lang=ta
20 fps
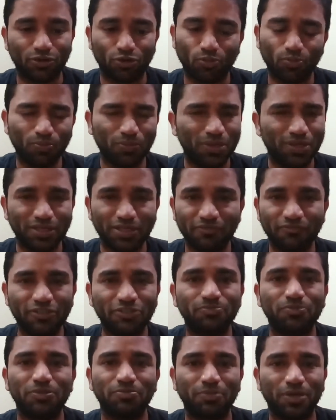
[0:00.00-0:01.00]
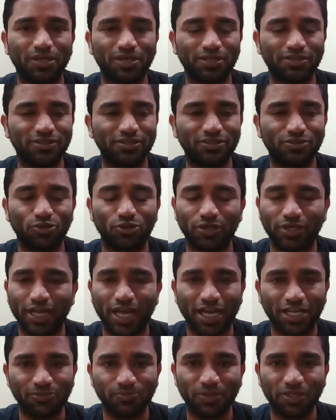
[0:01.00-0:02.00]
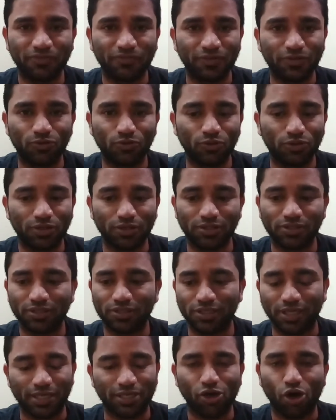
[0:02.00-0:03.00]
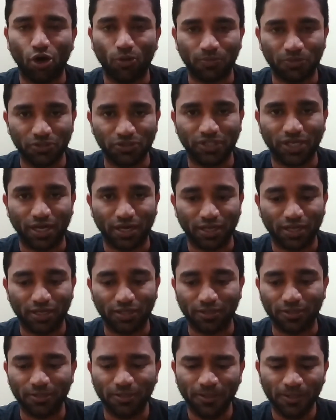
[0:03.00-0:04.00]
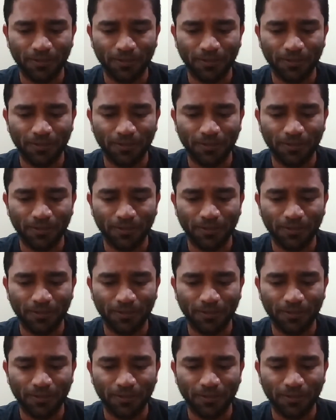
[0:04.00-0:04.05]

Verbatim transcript: ரொம்ப இன்வெஸ்ட்மெண்ட் பண்ணுறதுக்கு ஒரு டேக்ஸ் பெனிஃபிட் கொடுக்கறதுக்கு நிறைய ஆப்ஷன்ஸ் கிடையாது